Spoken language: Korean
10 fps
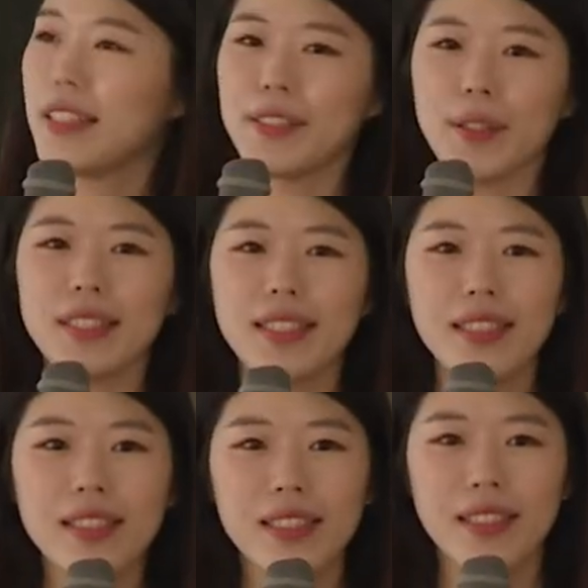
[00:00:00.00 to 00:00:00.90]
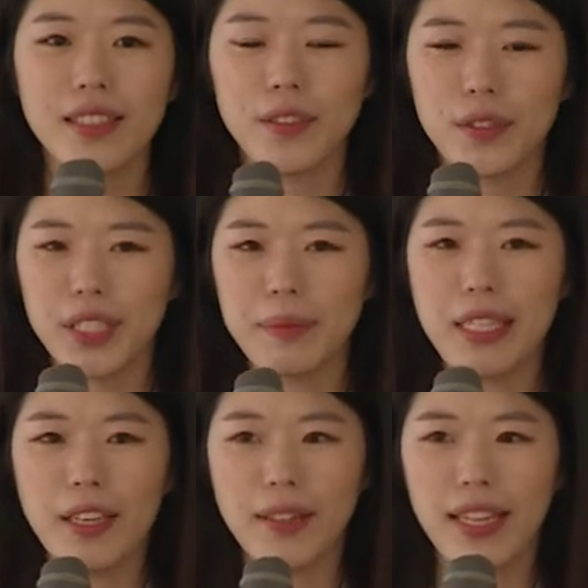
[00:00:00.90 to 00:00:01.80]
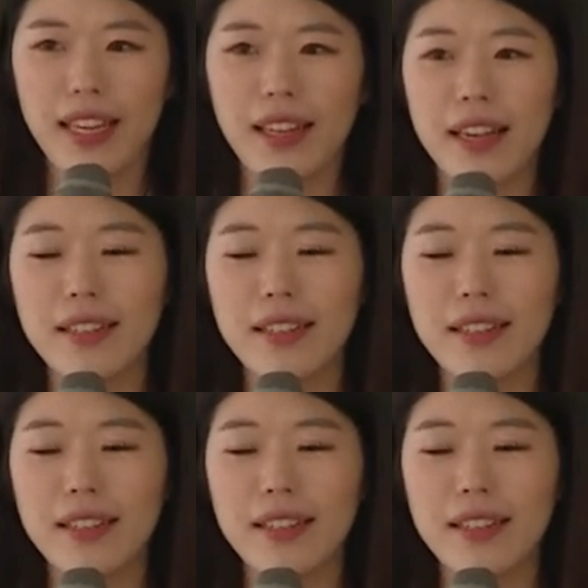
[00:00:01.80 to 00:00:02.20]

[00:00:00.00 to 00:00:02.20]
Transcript: 저희 CNC는 91년에